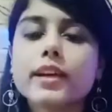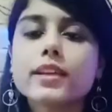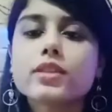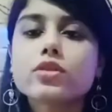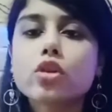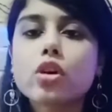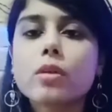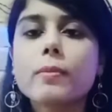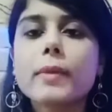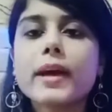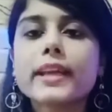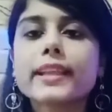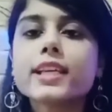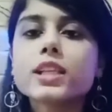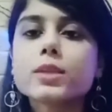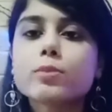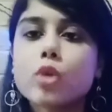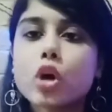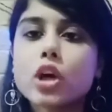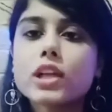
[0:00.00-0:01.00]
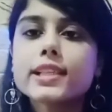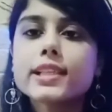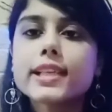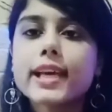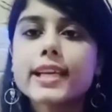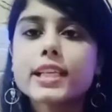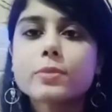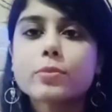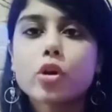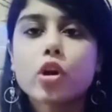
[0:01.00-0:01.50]
इसको मैंने स्मॉल
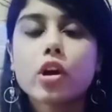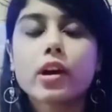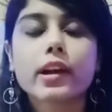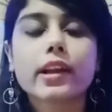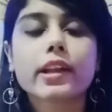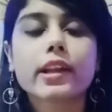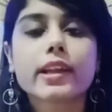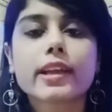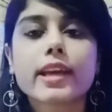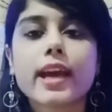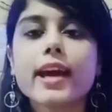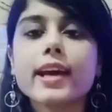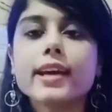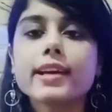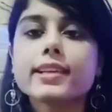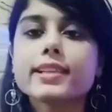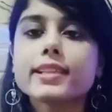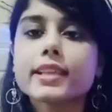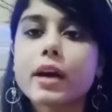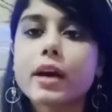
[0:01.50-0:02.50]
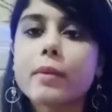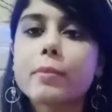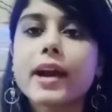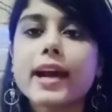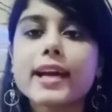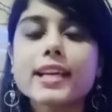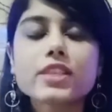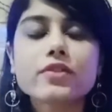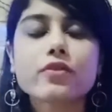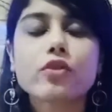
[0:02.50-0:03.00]
साइज पे ऑर्डर किया है इसका
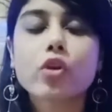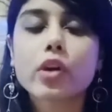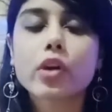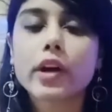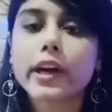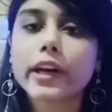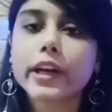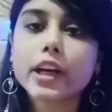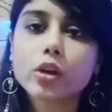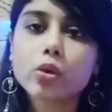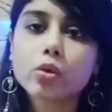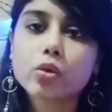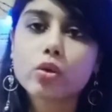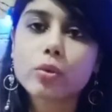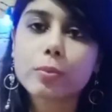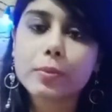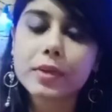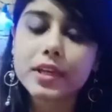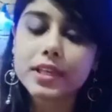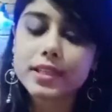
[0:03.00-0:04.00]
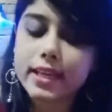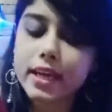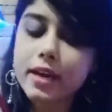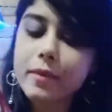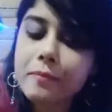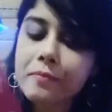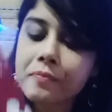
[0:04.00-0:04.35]
प्राइस फोर एटी टू रुपीज़ है